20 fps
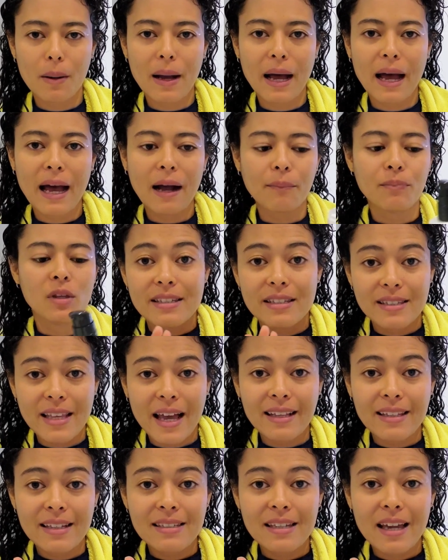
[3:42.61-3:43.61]
มากๆซา
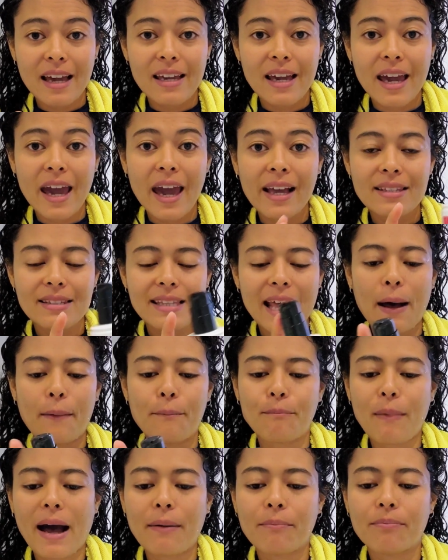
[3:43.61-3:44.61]
จะใช้แค่
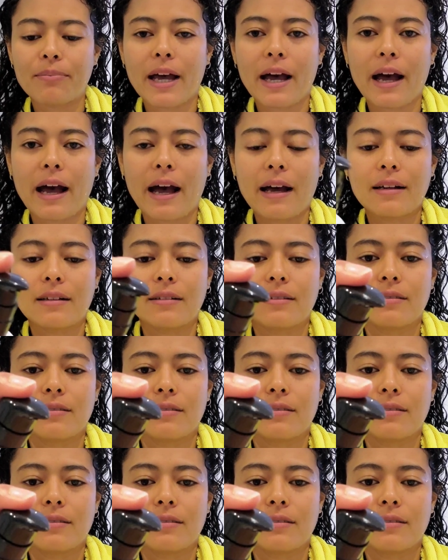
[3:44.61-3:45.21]
3ปั๊มนะคะ